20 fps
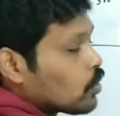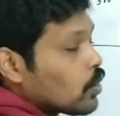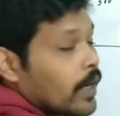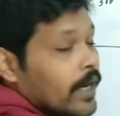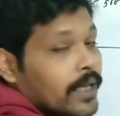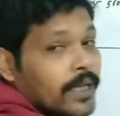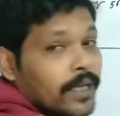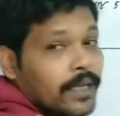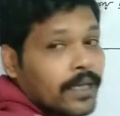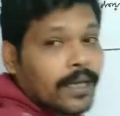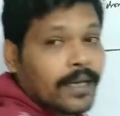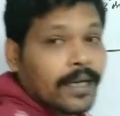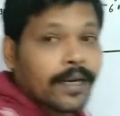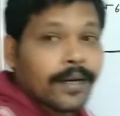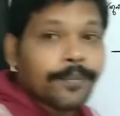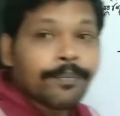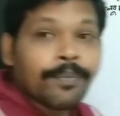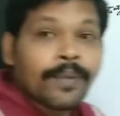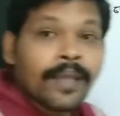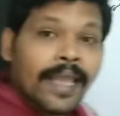ছয় হাজার টাকার
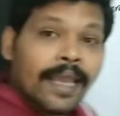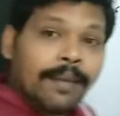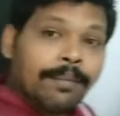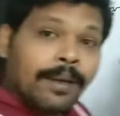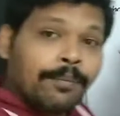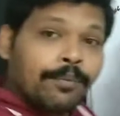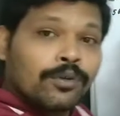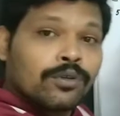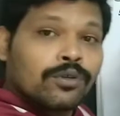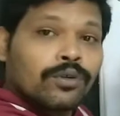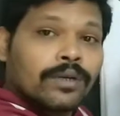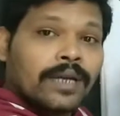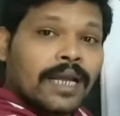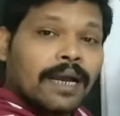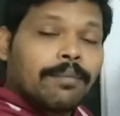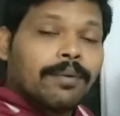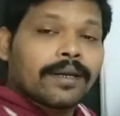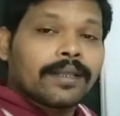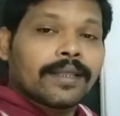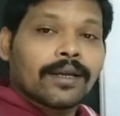এবার প্রশ্নটা
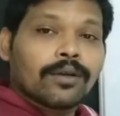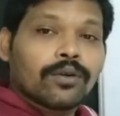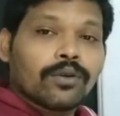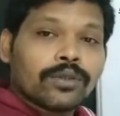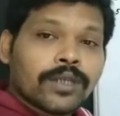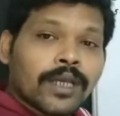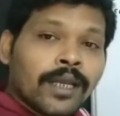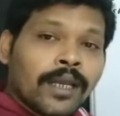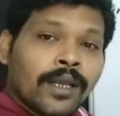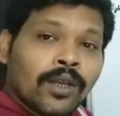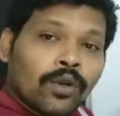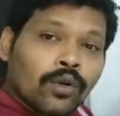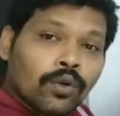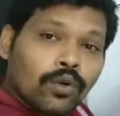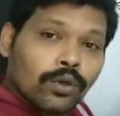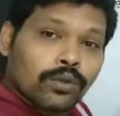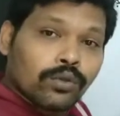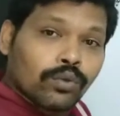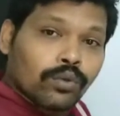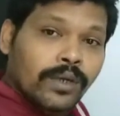আবার দেখো যে
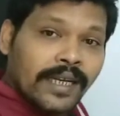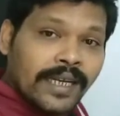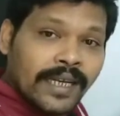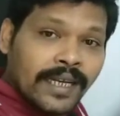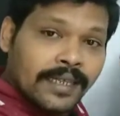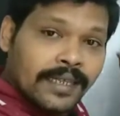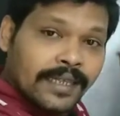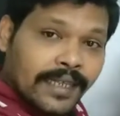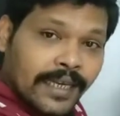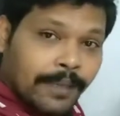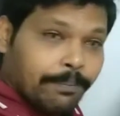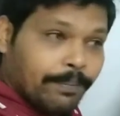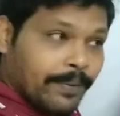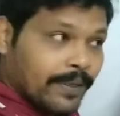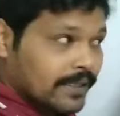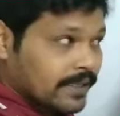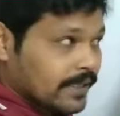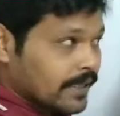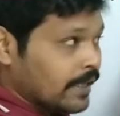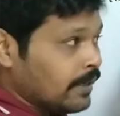কত টাকার থ্রি
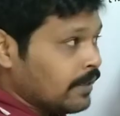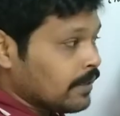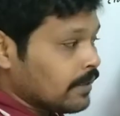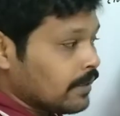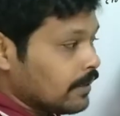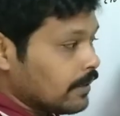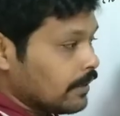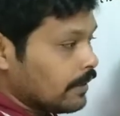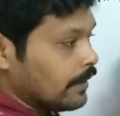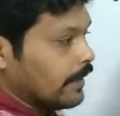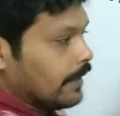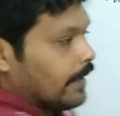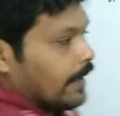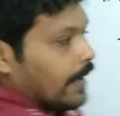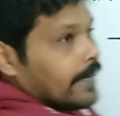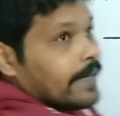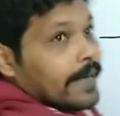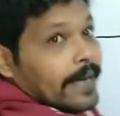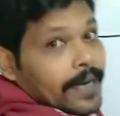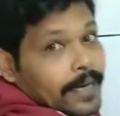পার্সেন্ট
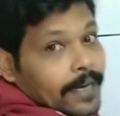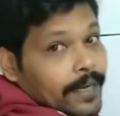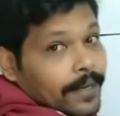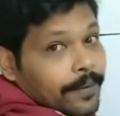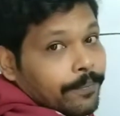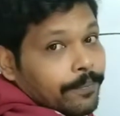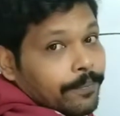এই টাকাটা